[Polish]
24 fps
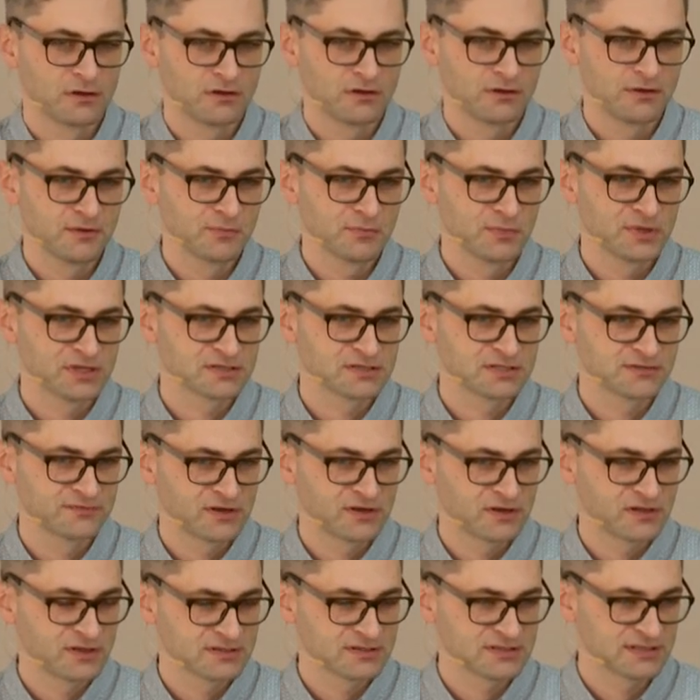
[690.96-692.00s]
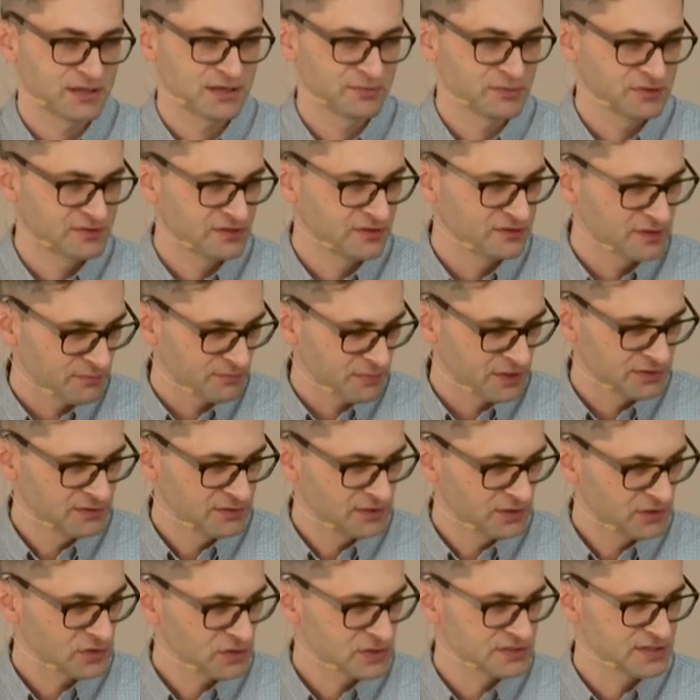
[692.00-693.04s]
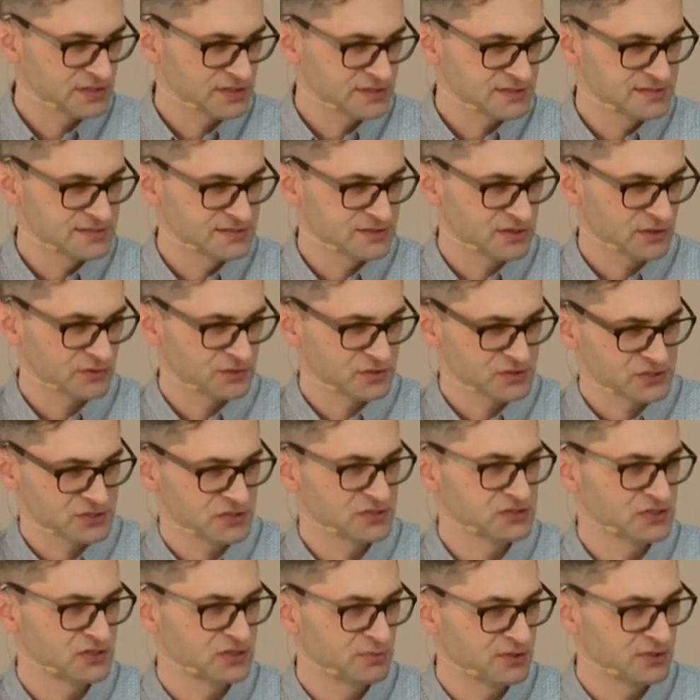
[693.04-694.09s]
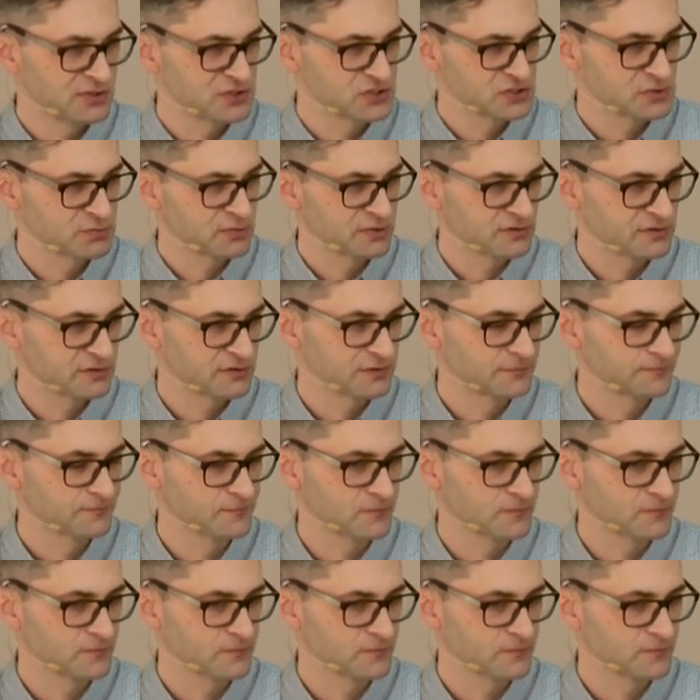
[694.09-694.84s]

I my zwykle znamy ten temat tylko z tej strony, że jeżeli byliśmy